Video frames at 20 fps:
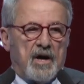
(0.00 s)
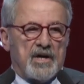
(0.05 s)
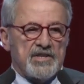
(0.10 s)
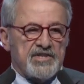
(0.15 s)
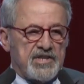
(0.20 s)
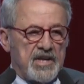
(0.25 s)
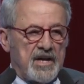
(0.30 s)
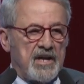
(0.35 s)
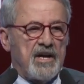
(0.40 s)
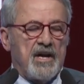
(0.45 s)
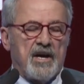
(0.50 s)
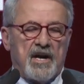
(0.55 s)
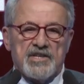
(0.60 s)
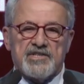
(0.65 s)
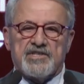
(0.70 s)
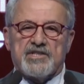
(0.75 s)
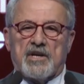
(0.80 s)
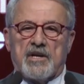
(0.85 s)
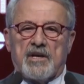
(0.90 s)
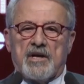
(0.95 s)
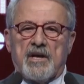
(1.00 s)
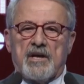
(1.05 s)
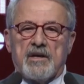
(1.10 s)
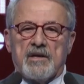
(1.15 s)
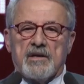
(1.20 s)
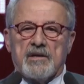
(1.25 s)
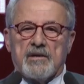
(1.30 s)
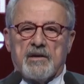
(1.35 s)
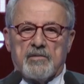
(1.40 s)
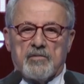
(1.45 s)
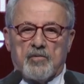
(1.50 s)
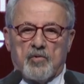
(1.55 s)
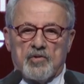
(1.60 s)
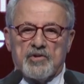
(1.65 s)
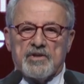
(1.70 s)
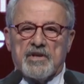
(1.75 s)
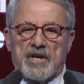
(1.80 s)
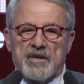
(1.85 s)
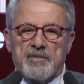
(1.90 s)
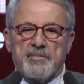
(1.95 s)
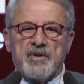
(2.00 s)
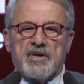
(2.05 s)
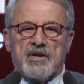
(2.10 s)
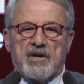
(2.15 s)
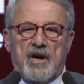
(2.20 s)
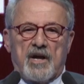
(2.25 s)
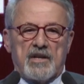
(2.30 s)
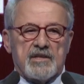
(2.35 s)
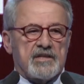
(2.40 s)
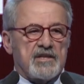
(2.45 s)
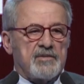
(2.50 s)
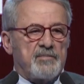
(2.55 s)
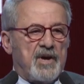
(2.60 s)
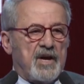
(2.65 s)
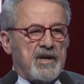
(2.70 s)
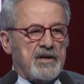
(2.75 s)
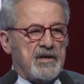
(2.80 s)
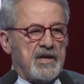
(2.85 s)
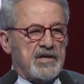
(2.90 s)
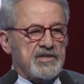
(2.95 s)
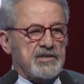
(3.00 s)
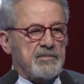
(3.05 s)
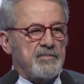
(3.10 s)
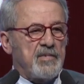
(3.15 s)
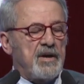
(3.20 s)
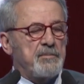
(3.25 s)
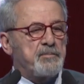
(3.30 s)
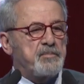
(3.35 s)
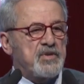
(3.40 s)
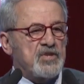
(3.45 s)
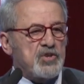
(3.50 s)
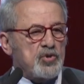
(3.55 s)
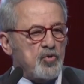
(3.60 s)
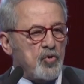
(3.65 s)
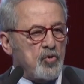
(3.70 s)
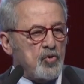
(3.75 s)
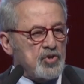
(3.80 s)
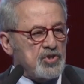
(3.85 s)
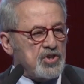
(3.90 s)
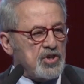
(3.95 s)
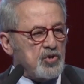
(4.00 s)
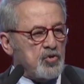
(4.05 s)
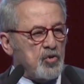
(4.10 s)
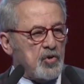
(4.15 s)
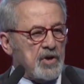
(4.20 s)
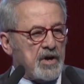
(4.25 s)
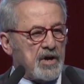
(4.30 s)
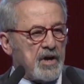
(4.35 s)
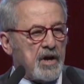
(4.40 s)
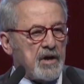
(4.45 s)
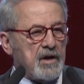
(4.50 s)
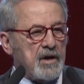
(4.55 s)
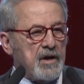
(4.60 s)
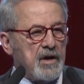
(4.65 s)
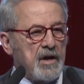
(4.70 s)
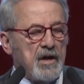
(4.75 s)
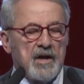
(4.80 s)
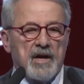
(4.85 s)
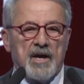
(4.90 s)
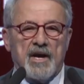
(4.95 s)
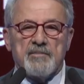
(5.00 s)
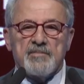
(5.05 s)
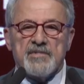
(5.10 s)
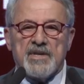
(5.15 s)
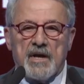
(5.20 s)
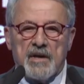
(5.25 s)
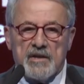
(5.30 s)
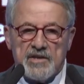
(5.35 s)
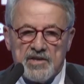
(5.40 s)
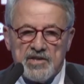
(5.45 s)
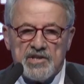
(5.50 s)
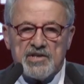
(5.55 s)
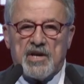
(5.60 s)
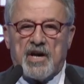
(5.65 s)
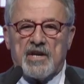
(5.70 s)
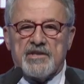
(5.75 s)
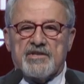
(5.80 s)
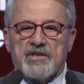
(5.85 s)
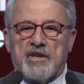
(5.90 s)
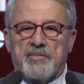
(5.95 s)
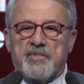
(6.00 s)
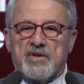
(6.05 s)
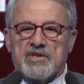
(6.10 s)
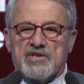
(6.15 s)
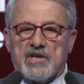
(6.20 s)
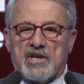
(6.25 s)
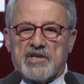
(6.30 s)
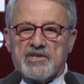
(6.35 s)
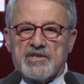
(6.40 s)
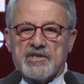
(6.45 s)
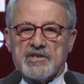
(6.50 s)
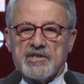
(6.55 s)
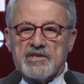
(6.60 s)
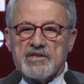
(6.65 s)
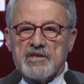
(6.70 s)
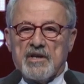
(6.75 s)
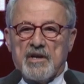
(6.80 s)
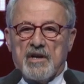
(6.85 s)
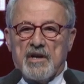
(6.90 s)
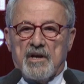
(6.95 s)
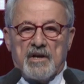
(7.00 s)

acele acele onları bir kaldırmak lazım. Hem psikolojik olarak hem de inşaat yapacaksınız.